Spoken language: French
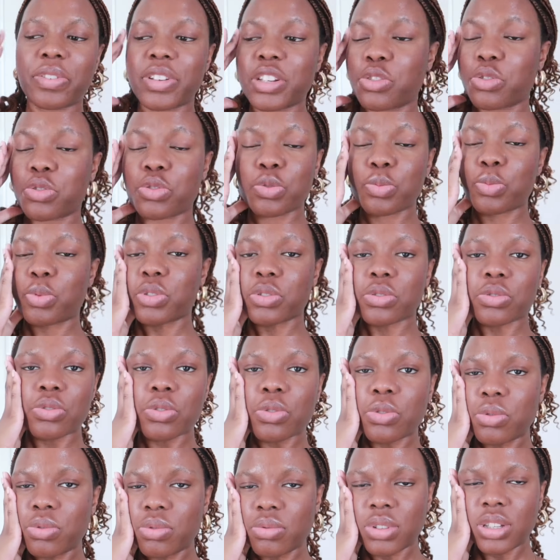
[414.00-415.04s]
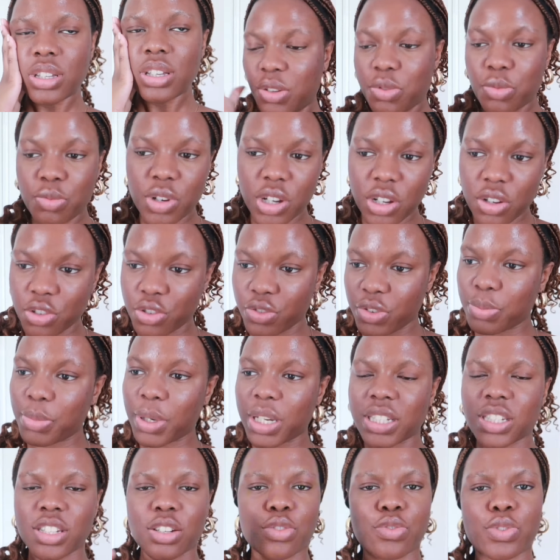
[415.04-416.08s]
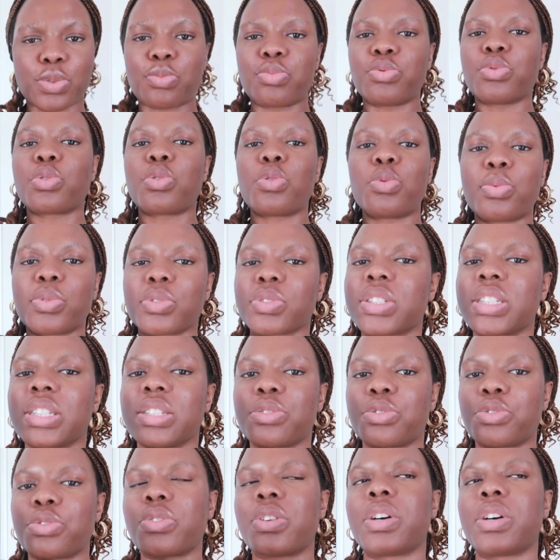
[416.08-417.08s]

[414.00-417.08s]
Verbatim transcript: fait, je pense trop. Et au moins, quand je vais partir, je vais plus trop penser, tu